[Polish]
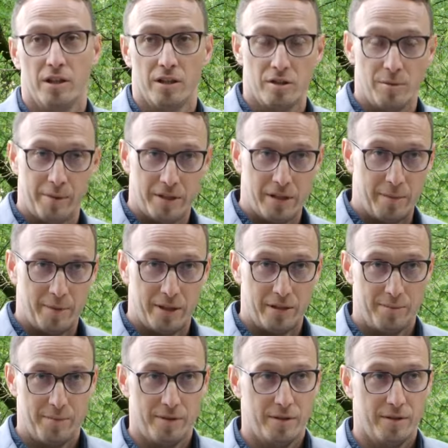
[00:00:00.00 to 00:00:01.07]
I co powiedziała
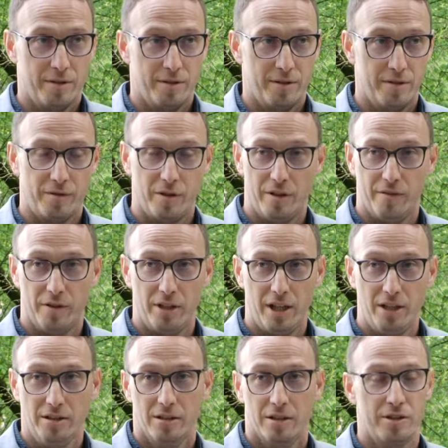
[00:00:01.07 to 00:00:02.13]
pani yy,
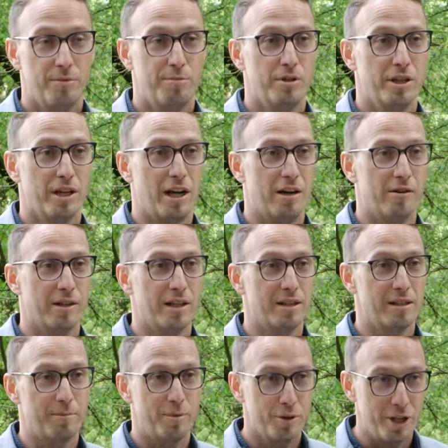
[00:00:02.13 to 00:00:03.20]
wojewoda? Że przyjechała na
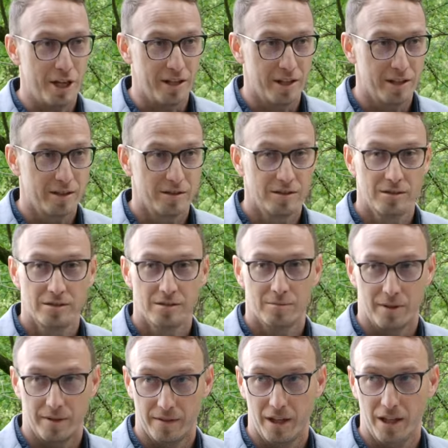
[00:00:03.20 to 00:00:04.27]
zaproszenie.
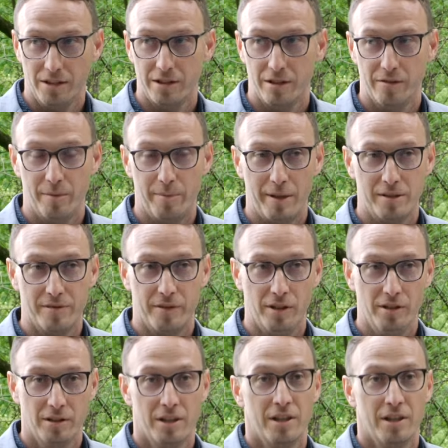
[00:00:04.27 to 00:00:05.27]
Prawda, szanowni państwo?